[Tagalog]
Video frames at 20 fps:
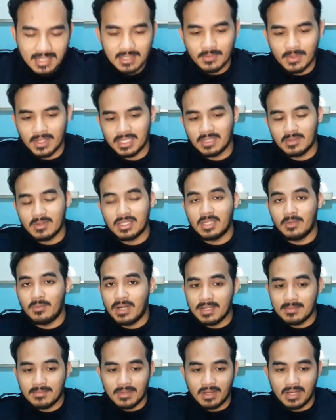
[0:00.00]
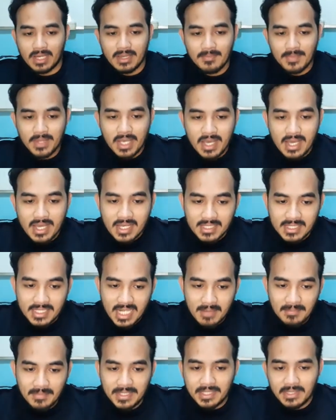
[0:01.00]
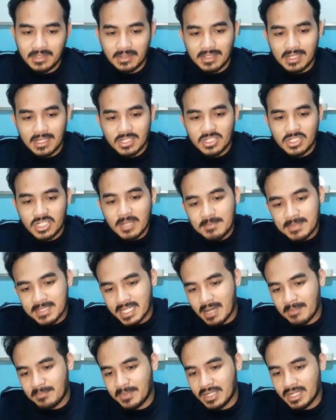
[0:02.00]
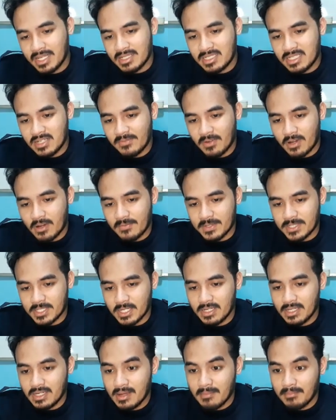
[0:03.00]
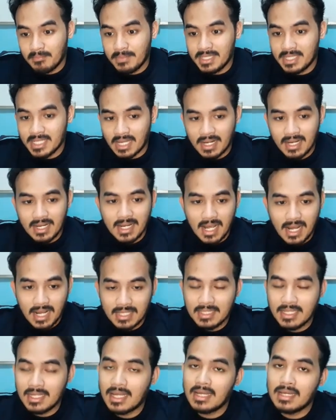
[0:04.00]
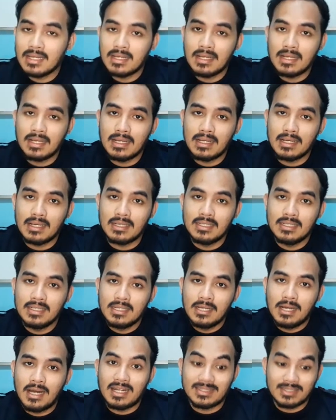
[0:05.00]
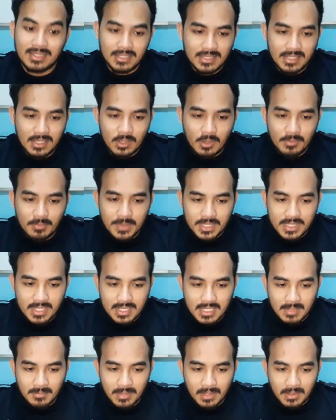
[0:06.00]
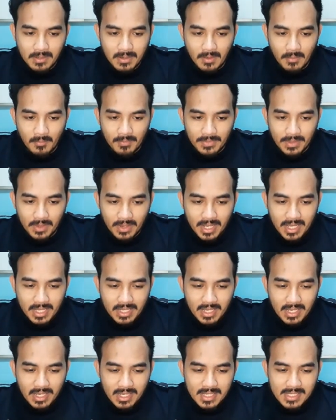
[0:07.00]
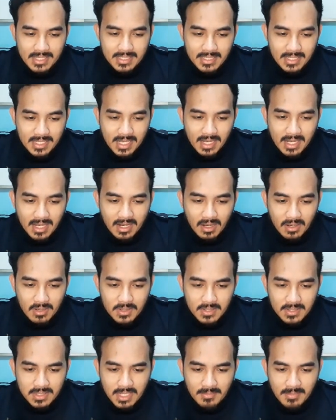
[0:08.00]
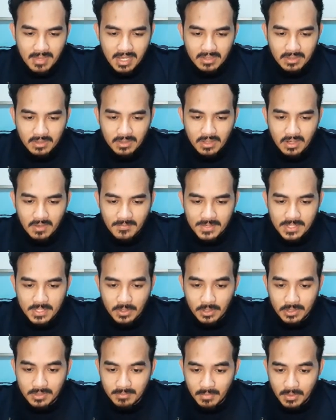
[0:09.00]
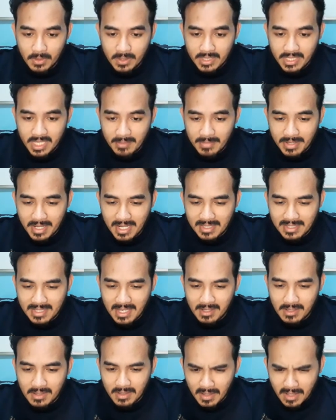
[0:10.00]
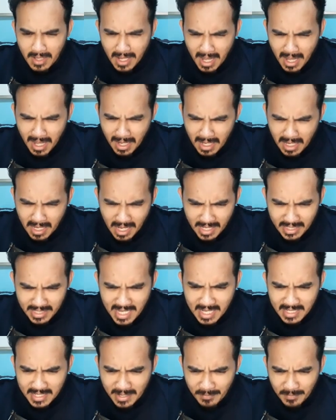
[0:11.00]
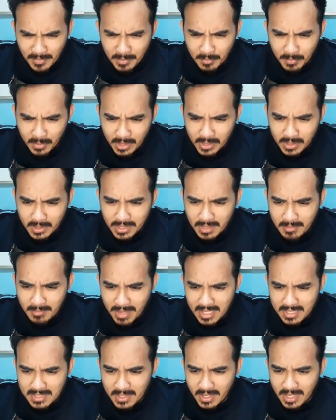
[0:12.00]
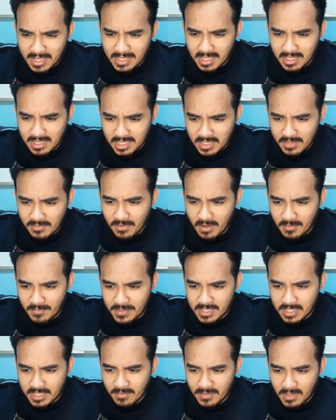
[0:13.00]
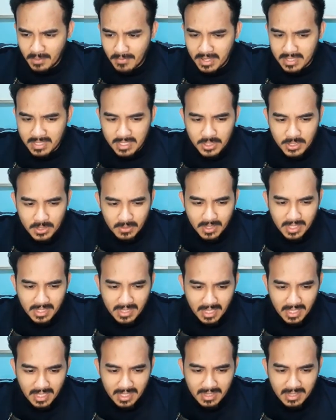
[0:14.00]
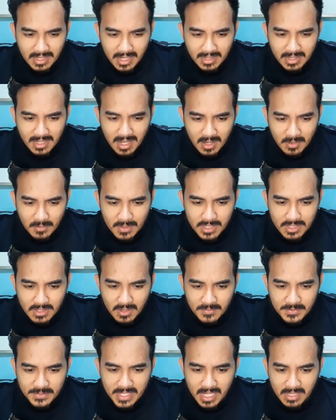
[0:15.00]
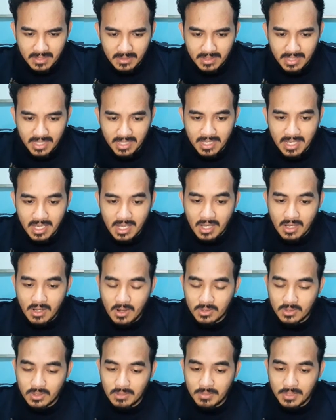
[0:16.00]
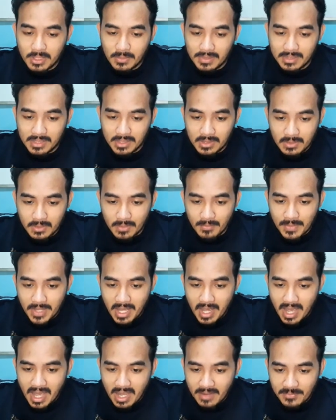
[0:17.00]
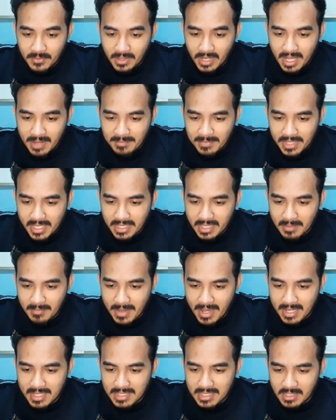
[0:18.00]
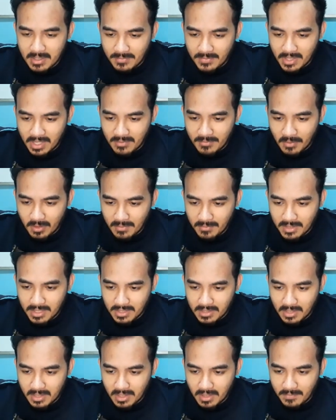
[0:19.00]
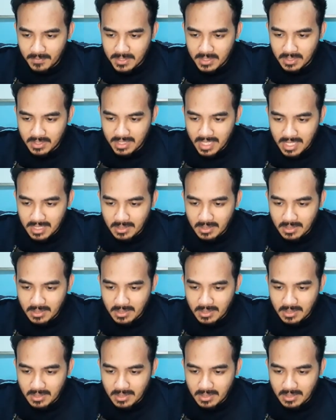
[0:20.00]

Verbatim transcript: 2021, okay? Sinabi dito na ship's captain and chief officer binaril ng kanilang uh, uh, ah, tresero official sa barko. Okay? Si uh, Carlos Lima, third officer on board chemical tanker uh, Ayane, murdered the master and the chief officer of the vessel during the late night hours of Saturday, October 22. After emptying the magazine of the revolver, the third officer then